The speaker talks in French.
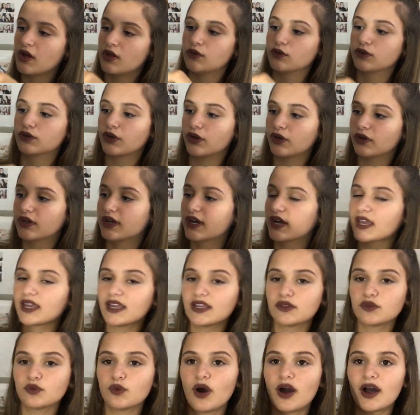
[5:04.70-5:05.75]
Donc euh,
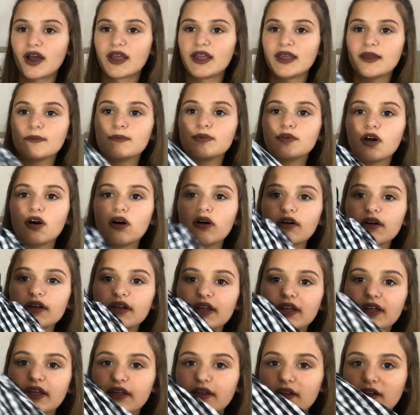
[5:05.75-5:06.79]
gris, noir et blanc
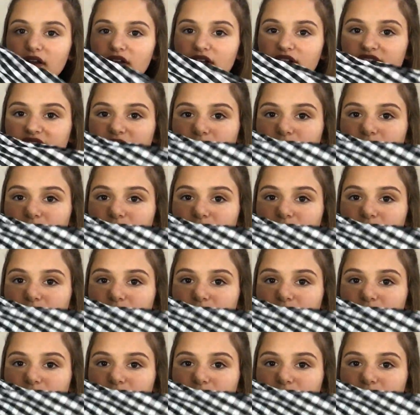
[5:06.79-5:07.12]
et euh,